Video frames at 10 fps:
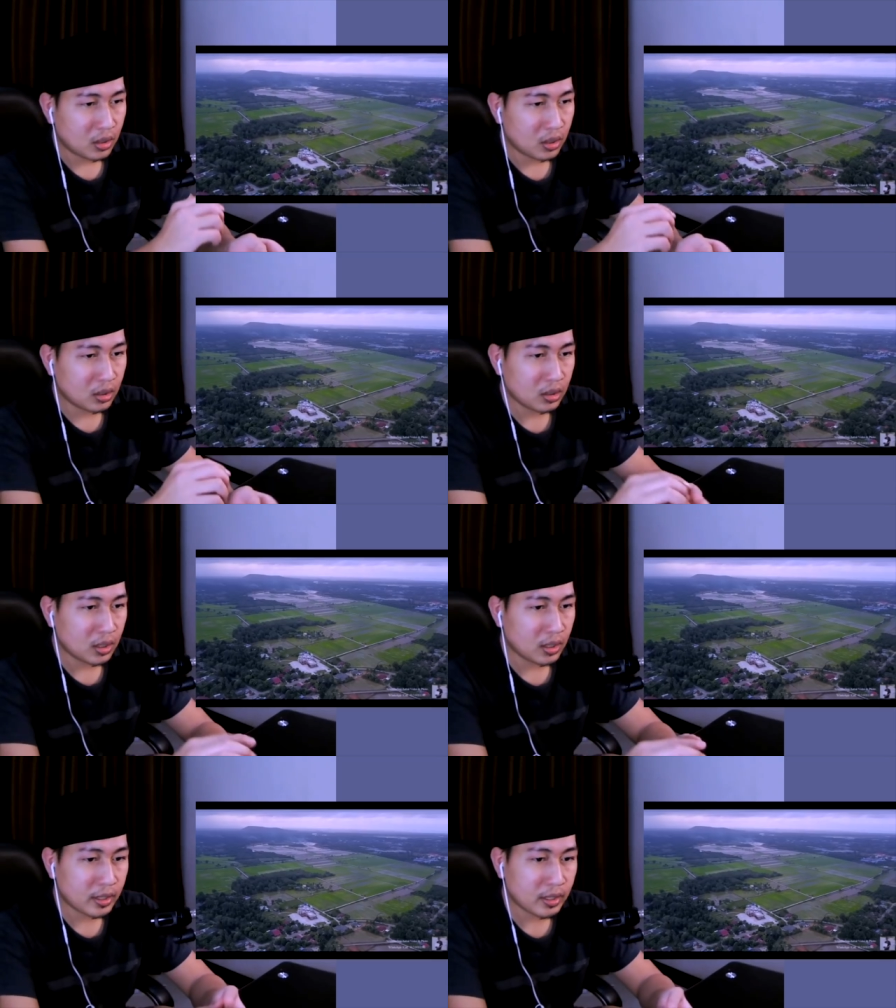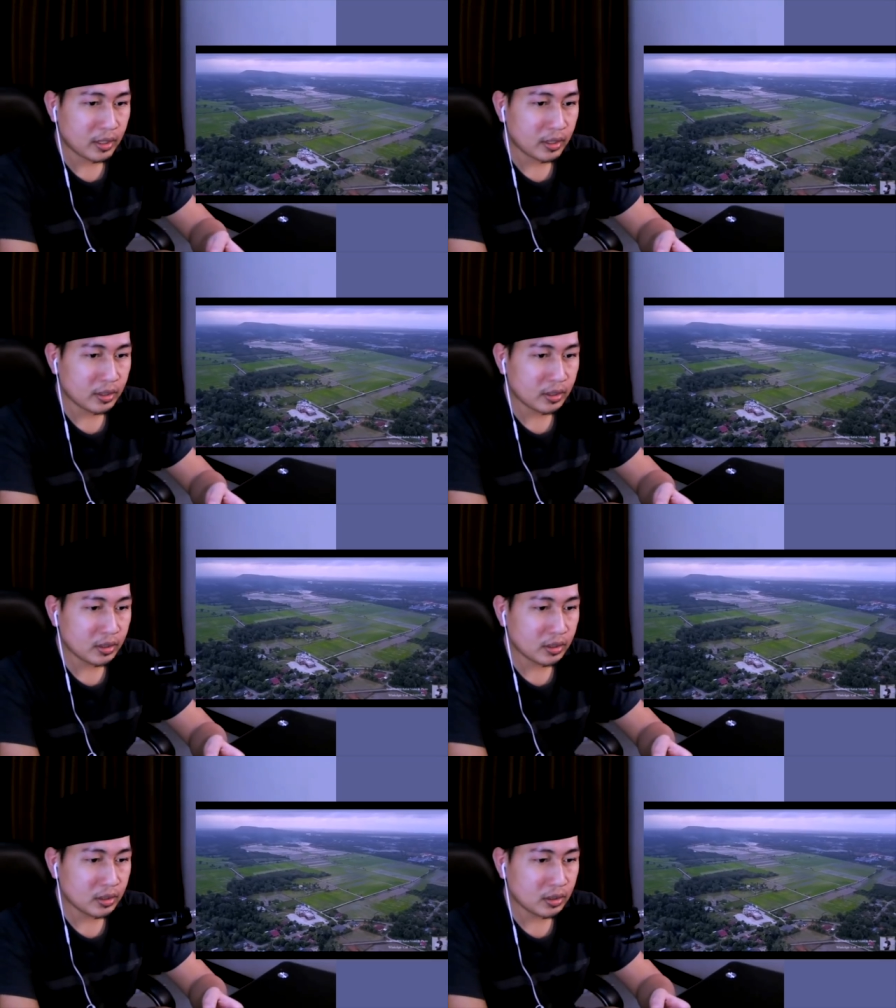Allah
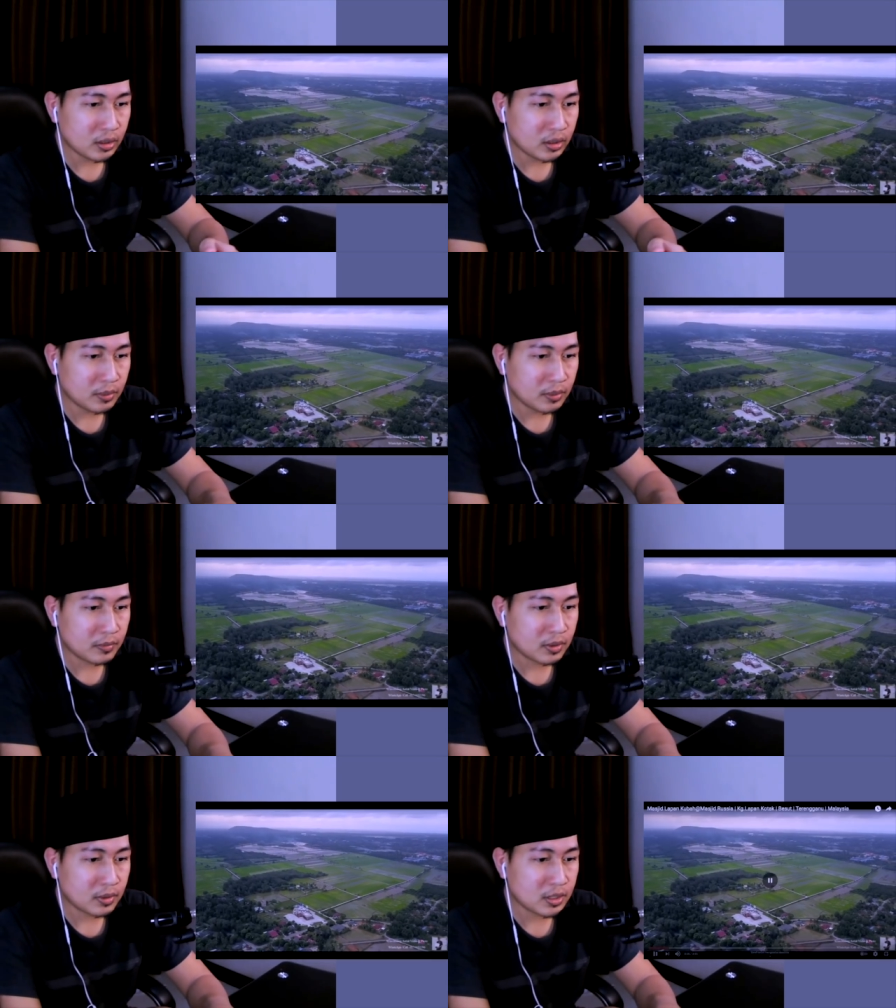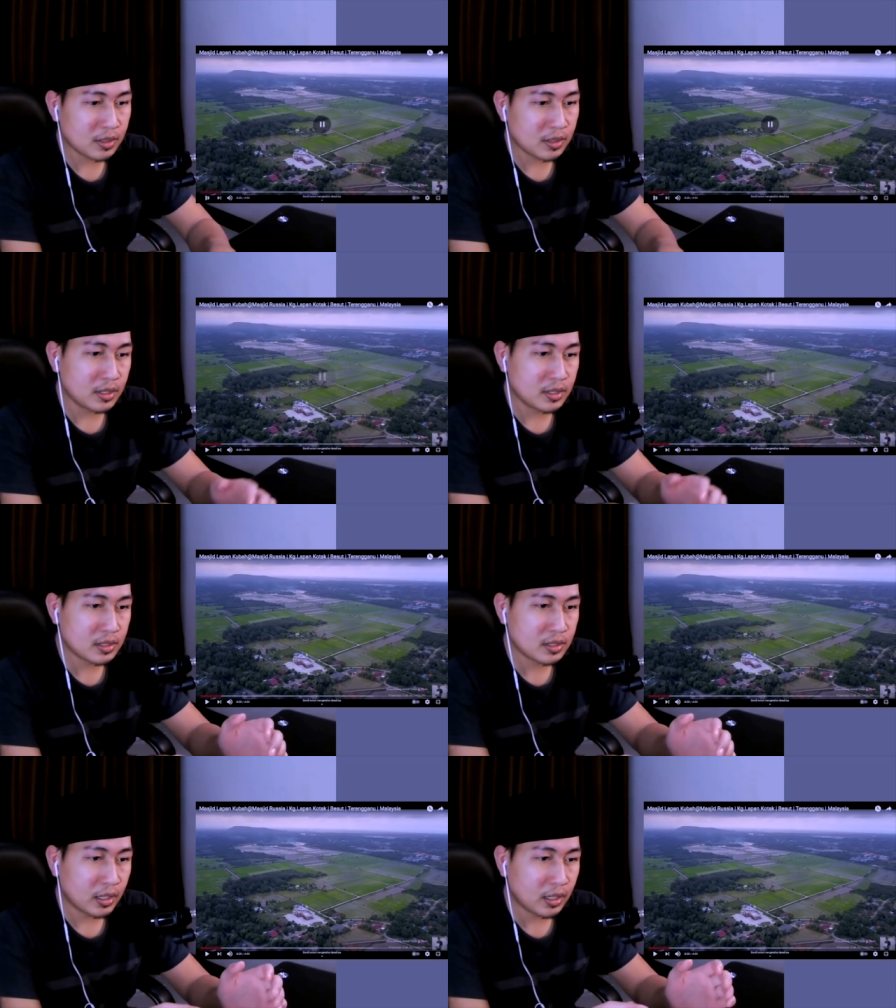kerim Kejap guys
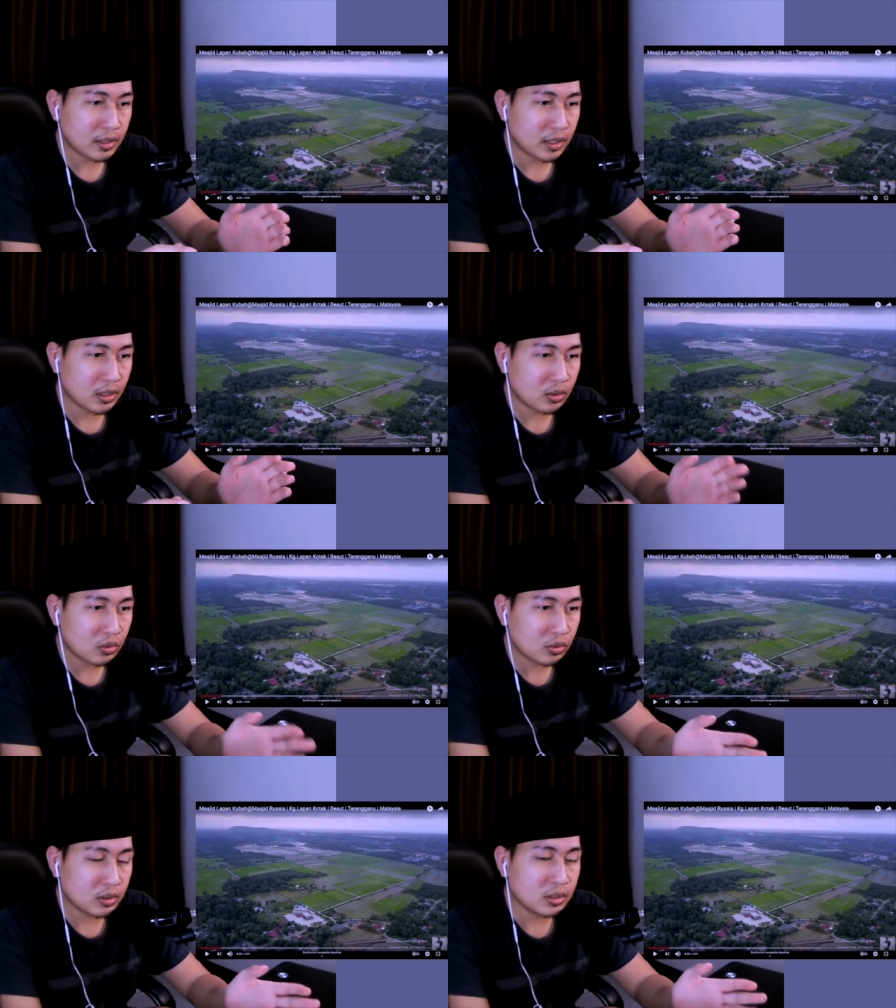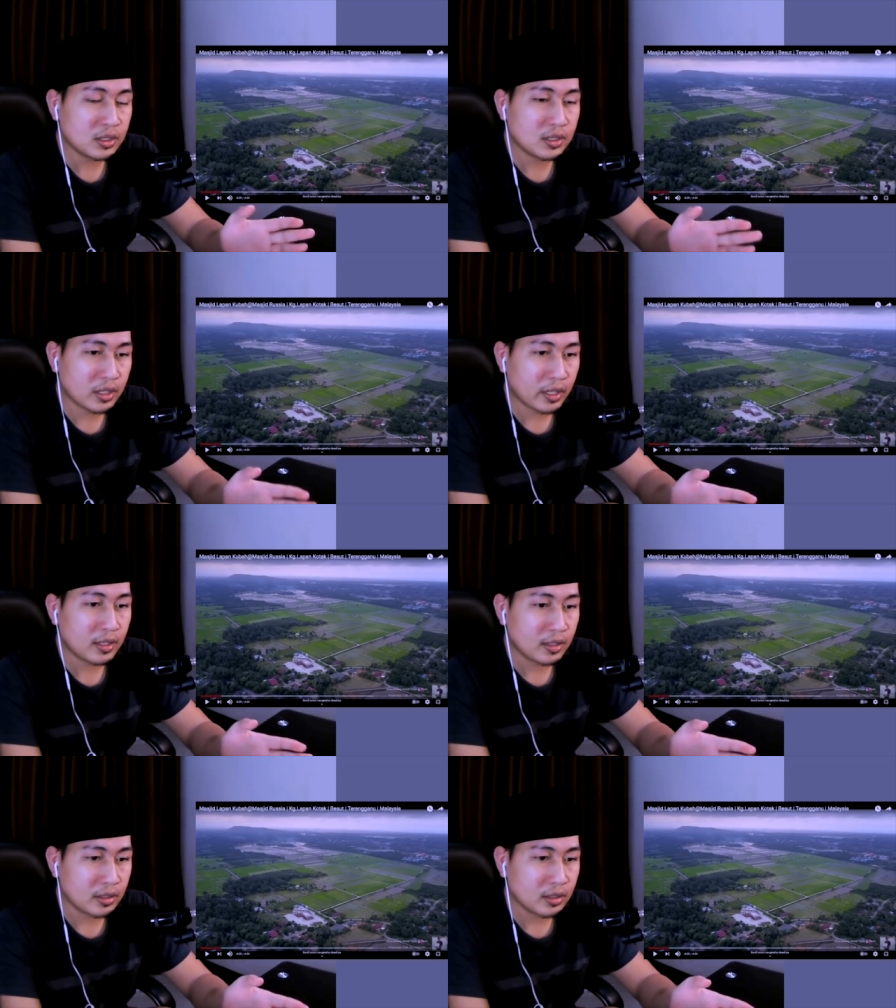saya nak tengok
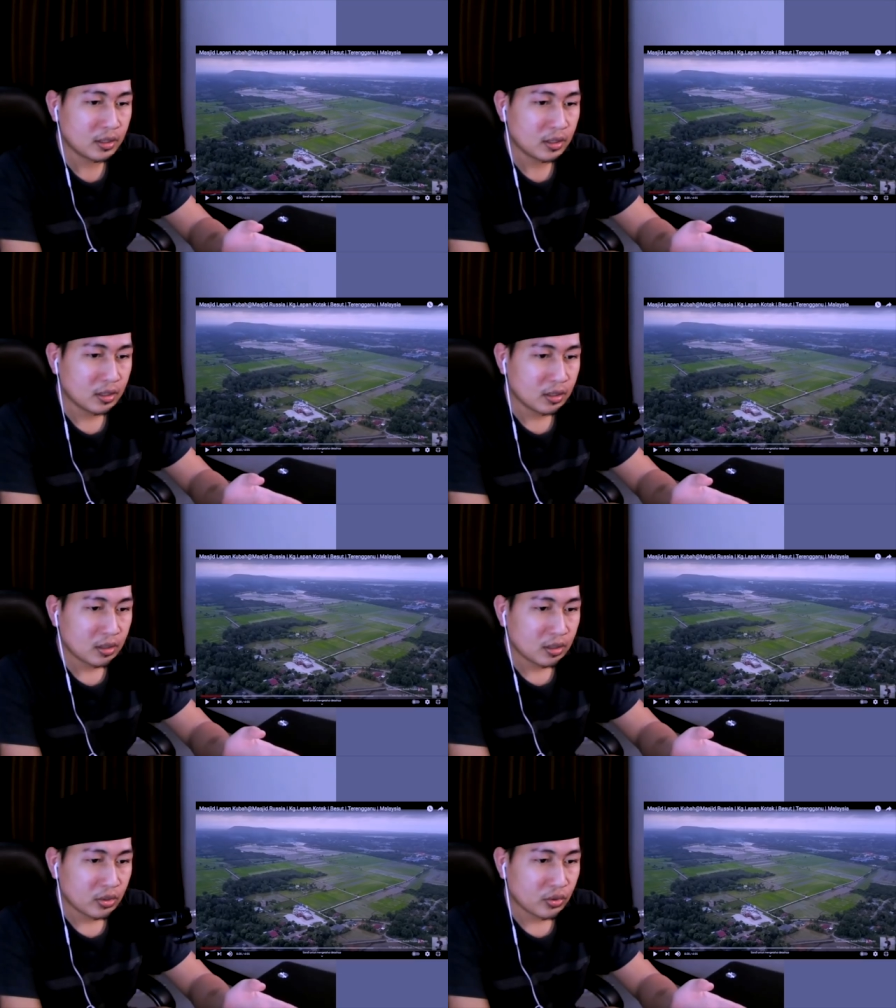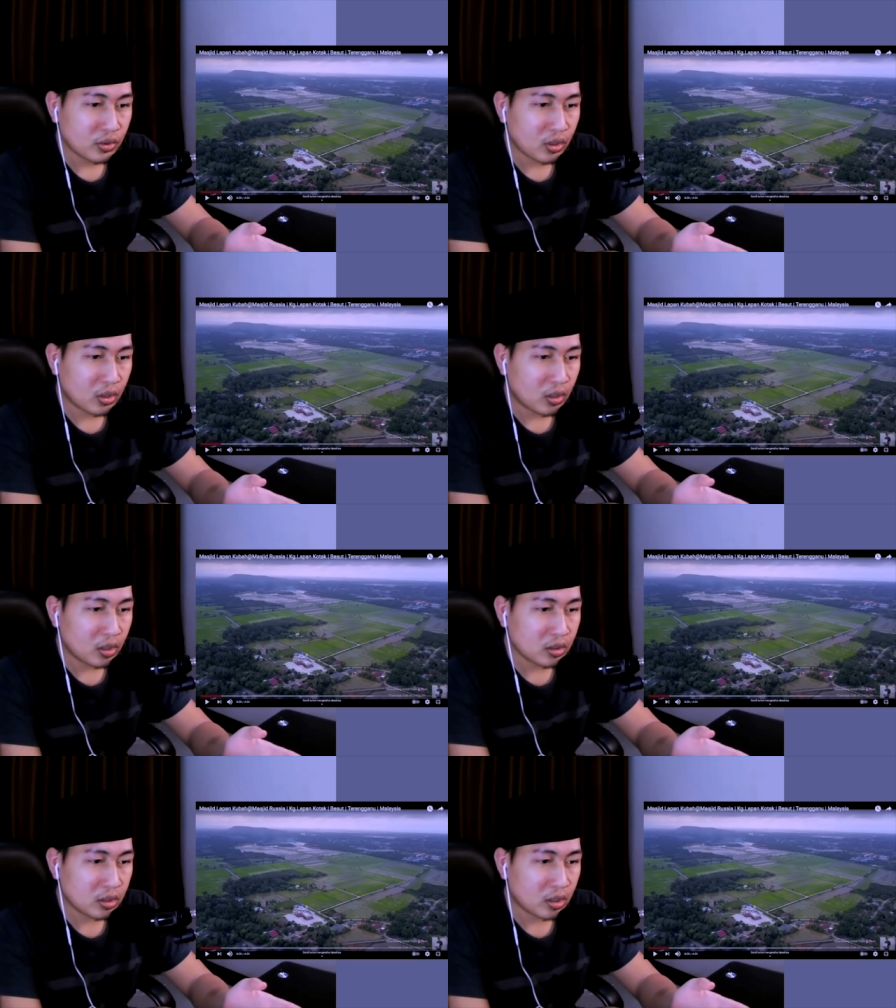detail nih Ya
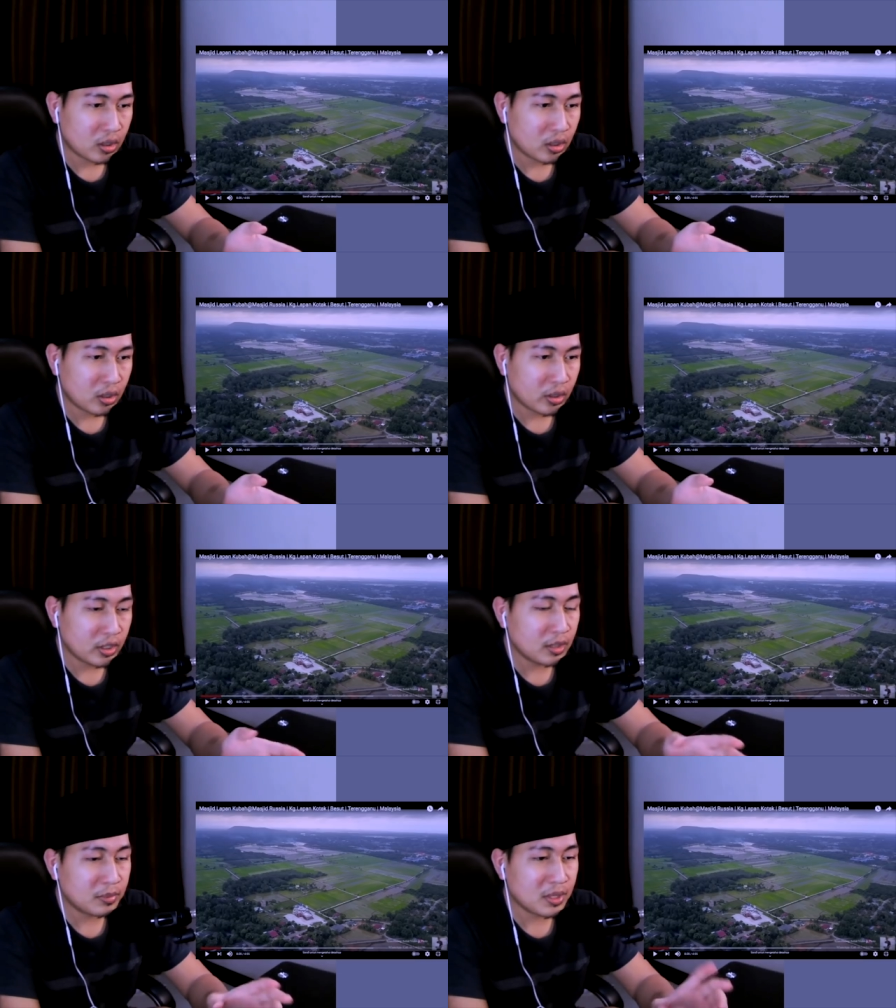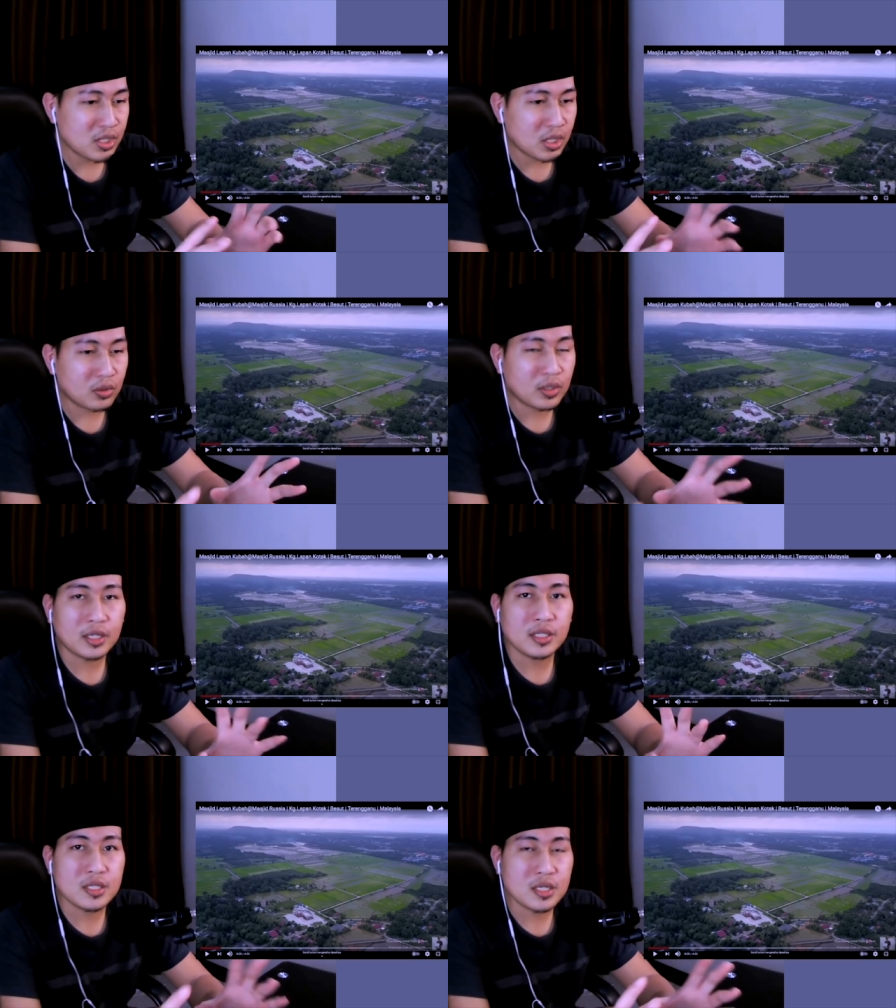Allah ini banyak
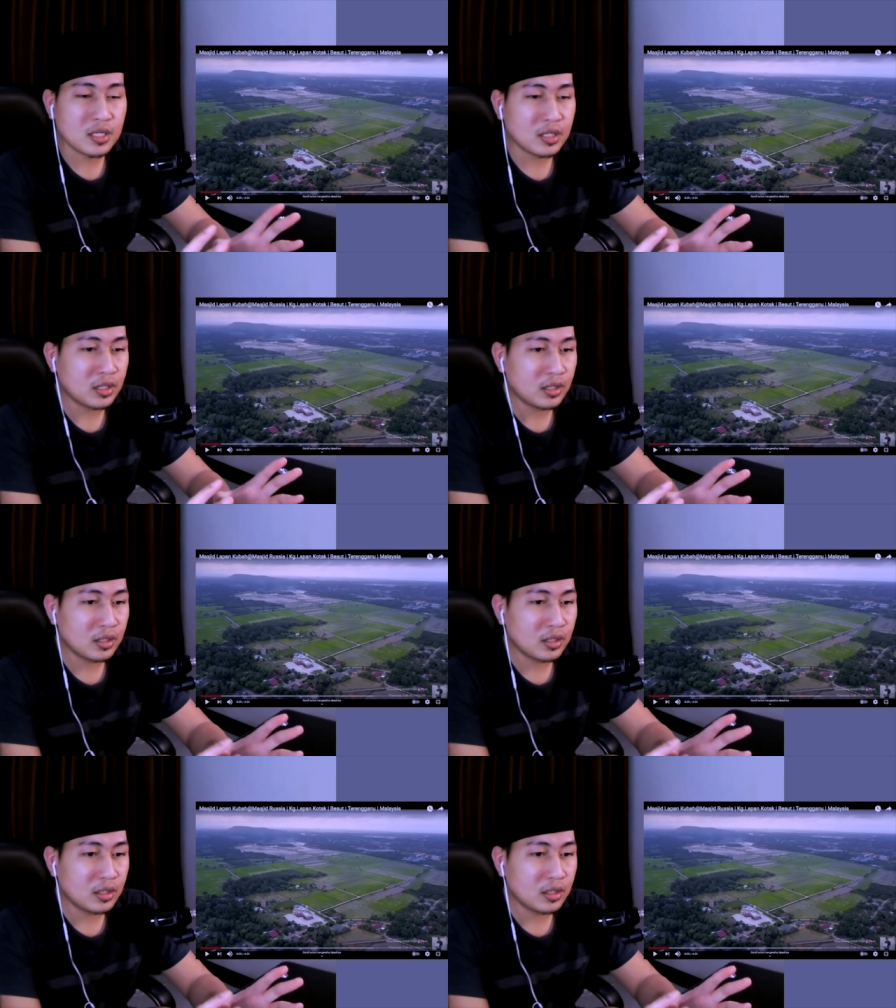orang di sini